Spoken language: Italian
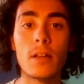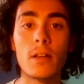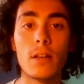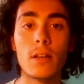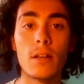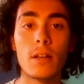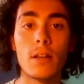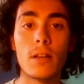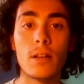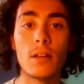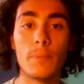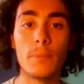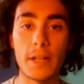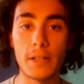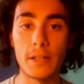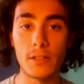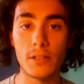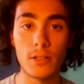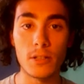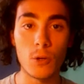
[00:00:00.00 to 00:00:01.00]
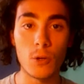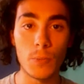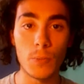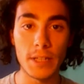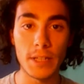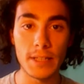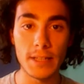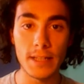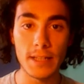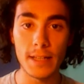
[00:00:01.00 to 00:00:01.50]
eh, il prezzo di
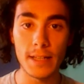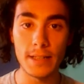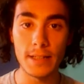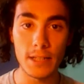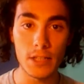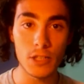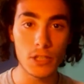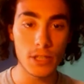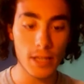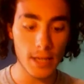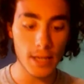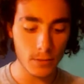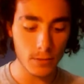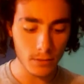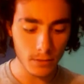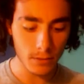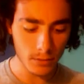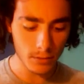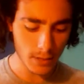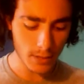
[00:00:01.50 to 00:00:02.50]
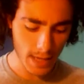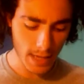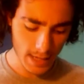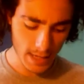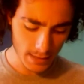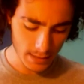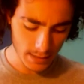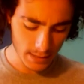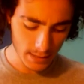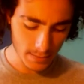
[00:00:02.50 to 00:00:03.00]
copertina è di 10 euro e
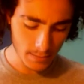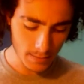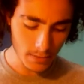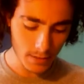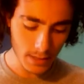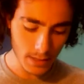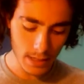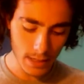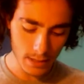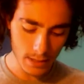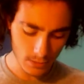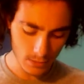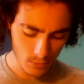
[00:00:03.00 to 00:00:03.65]
il libro ha